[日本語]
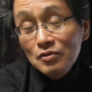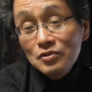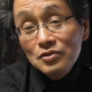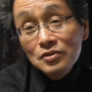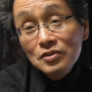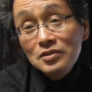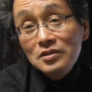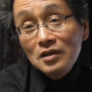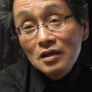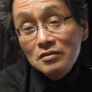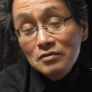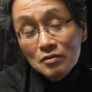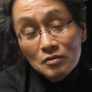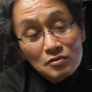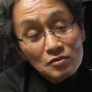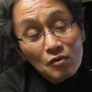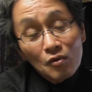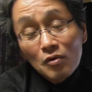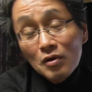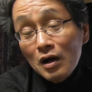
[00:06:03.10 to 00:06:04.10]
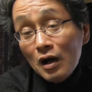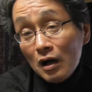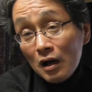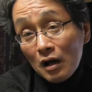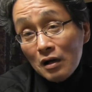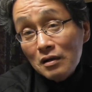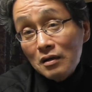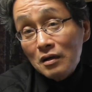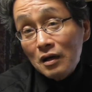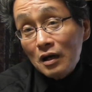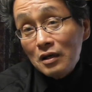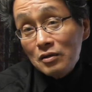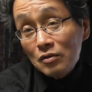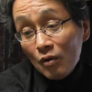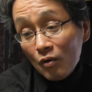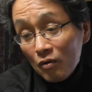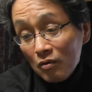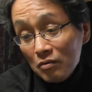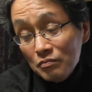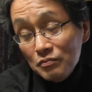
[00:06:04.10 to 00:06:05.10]
の11月の創価学会
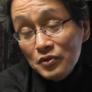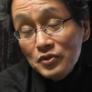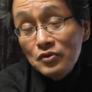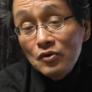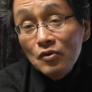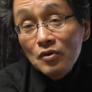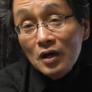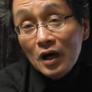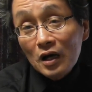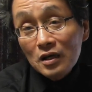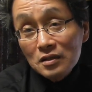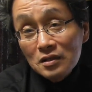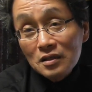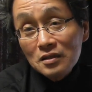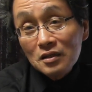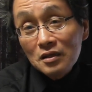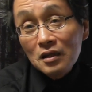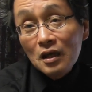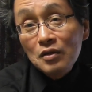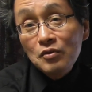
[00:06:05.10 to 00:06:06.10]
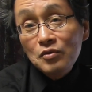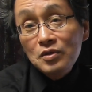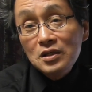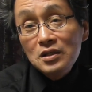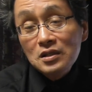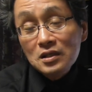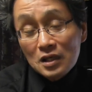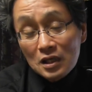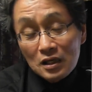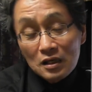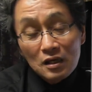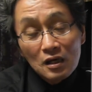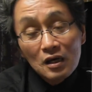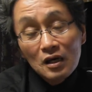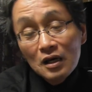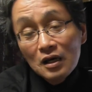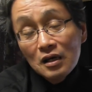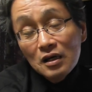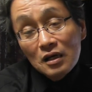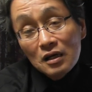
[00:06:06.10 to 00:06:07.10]
の本部総会に出たときに、
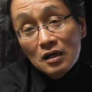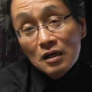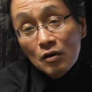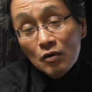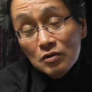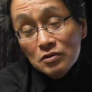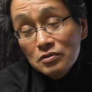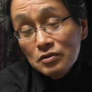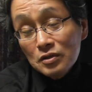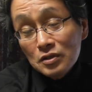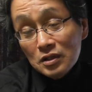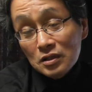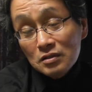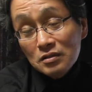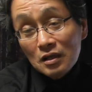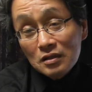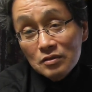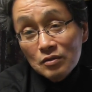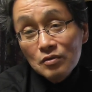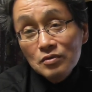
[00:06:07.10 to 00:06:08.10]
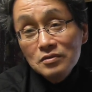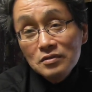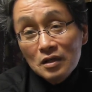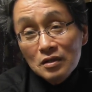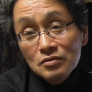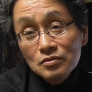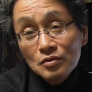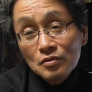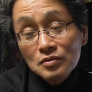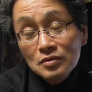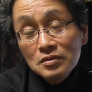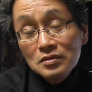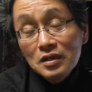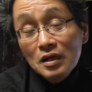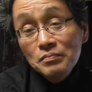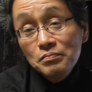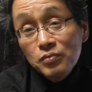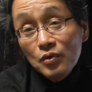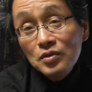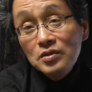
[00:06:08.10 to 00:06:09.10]
えー、細い新田宗室がそういう
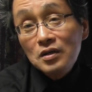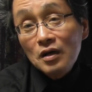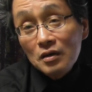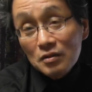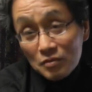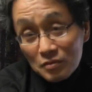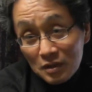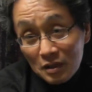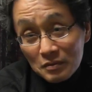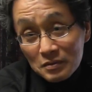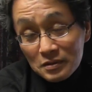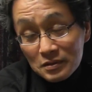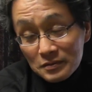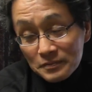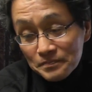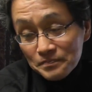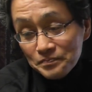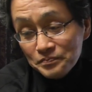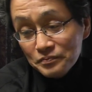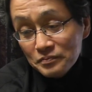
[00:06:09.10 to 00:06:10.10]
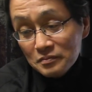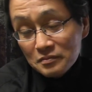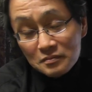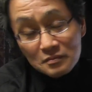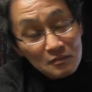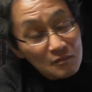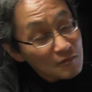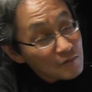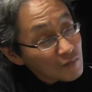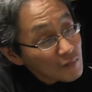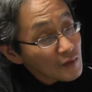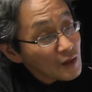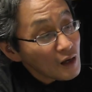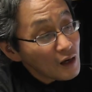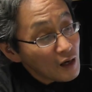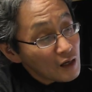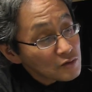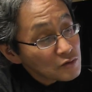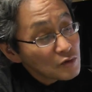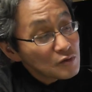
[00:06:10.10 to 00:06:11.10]
説法をしたわけでございます。
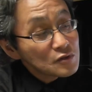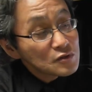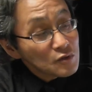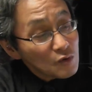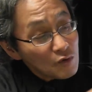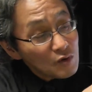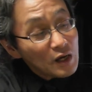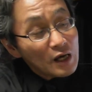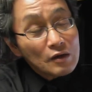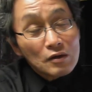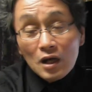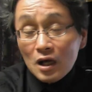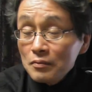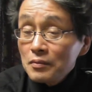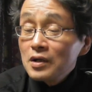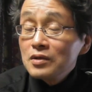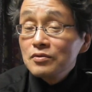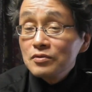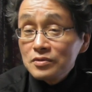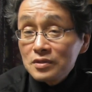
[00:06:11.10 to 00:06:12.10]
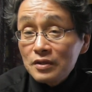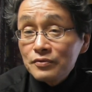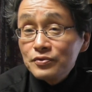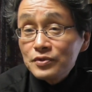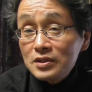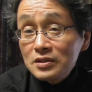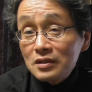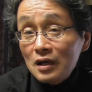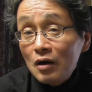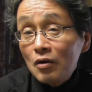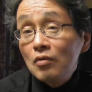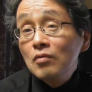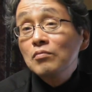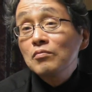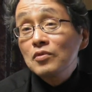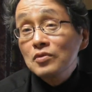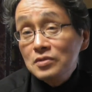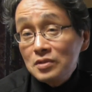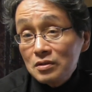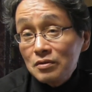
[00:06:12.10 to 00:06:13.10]
はい、その将来の名前として富士山本
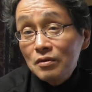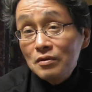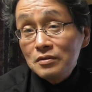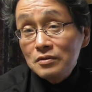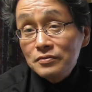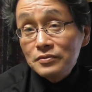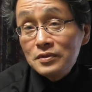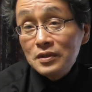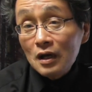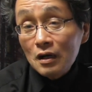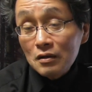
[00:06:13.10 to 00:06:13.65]
門寺というふう